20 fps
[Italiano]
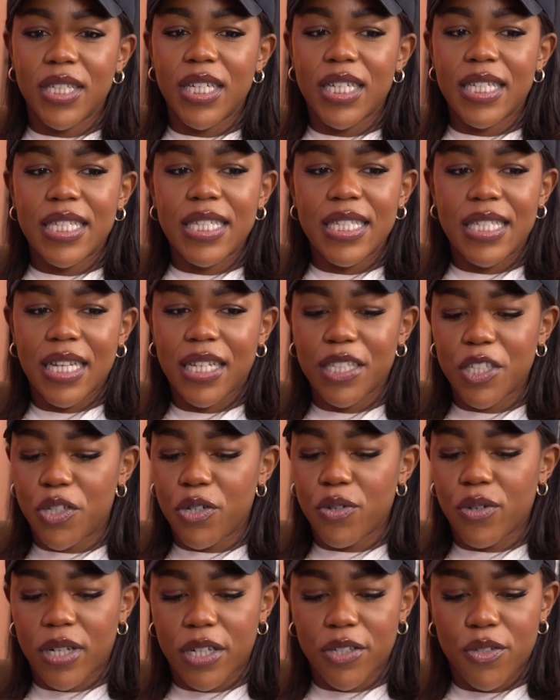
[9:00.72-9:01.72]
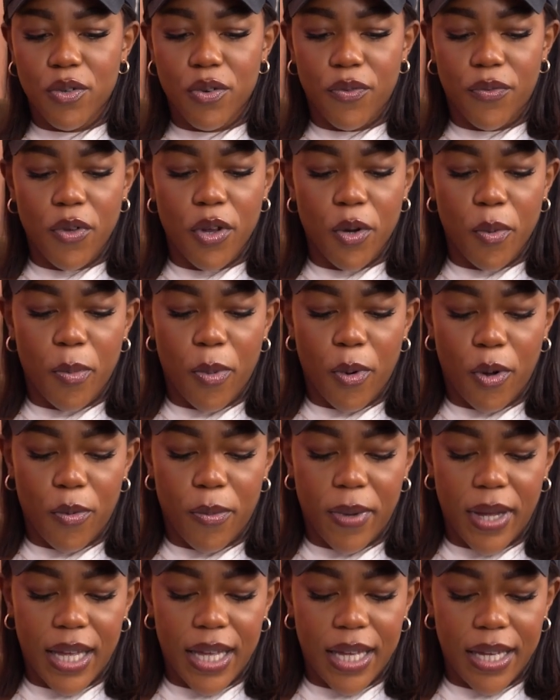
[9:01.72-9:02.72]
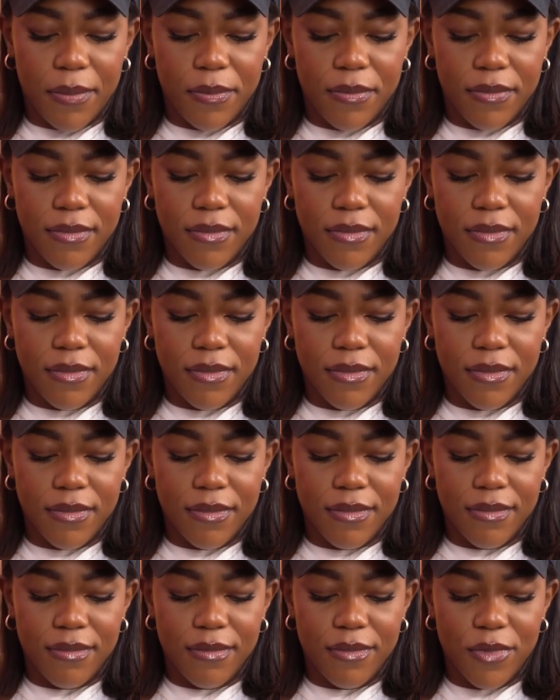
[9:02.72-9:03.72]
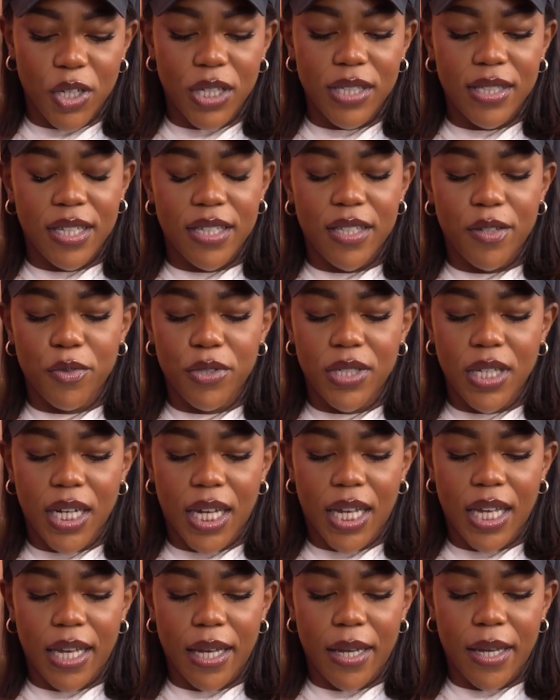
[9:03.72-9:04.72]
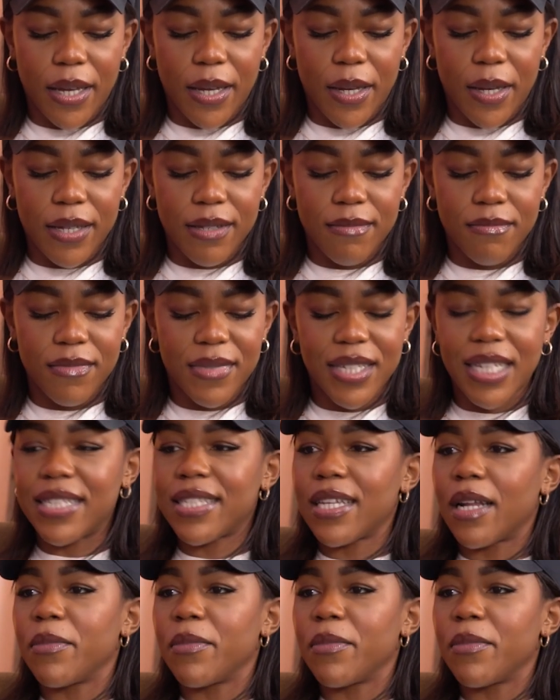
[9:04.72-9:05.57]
dire senza radici non crescono fiori è un po' come cioè intendevo dire che senza